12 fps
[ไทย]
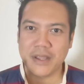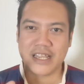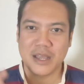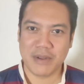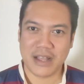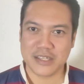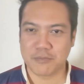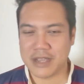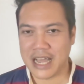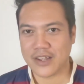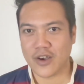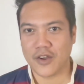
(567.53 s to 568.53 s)
นกำลังสำคั
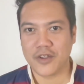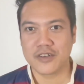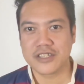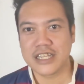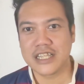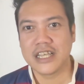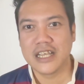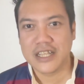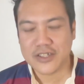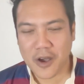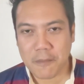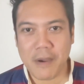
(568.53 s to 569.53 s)
ญของนิวคาสเซิล
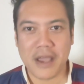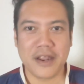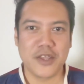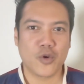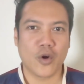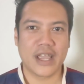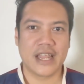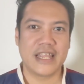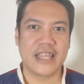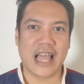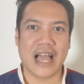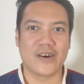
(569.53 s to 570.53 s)
ต่อไปในยุคของเอ็ด
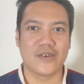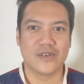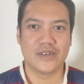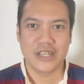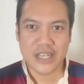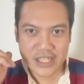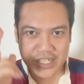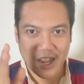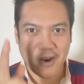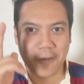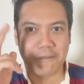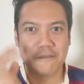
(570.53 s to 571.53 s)
ดี้ฮาวจา
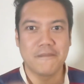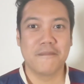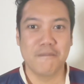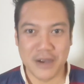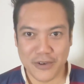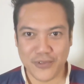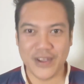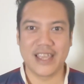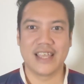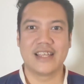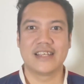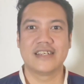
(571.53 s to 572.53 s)
ขอบเมอร์ฟี่
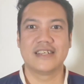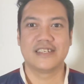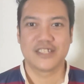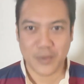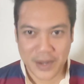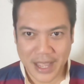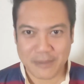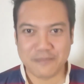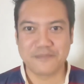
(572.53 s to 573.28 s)
สวัสดีครับ